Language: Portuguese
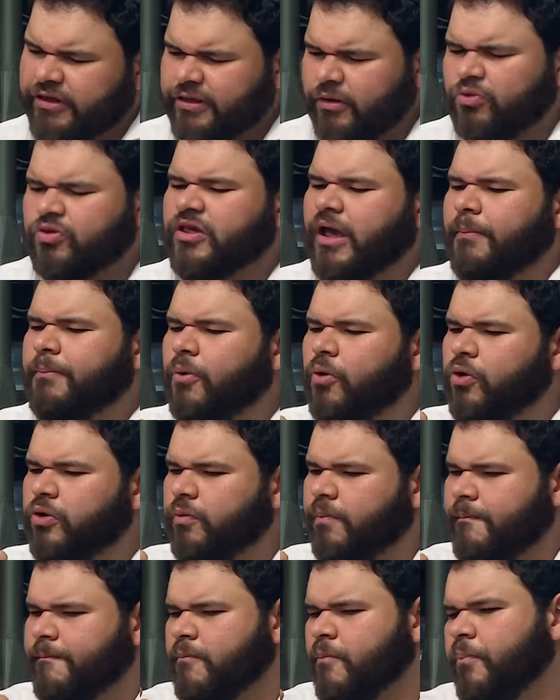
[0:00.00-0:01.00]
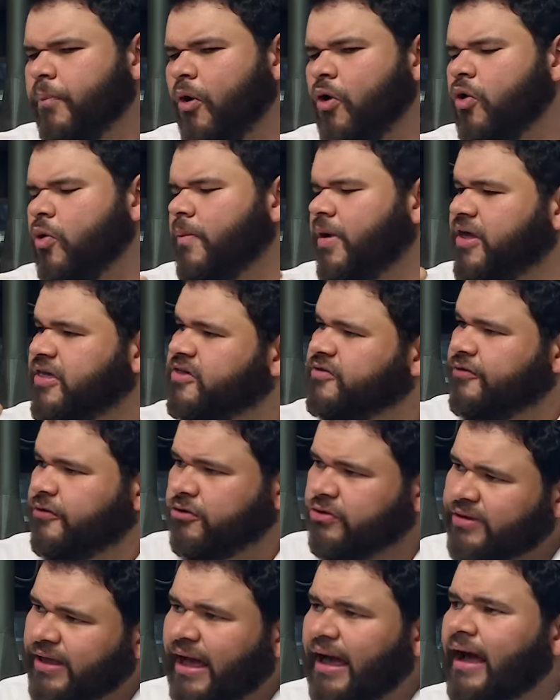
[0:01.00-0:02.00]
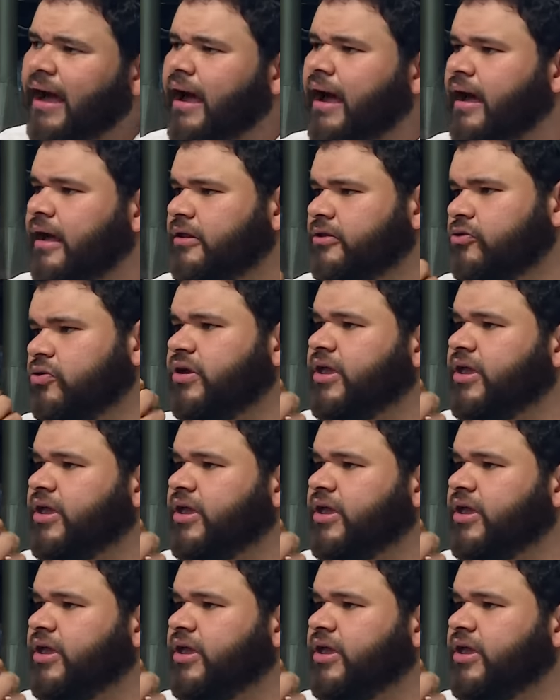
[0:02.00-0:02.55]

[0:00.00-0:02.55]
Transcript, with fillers: ter um sabor um pouco mais frutado,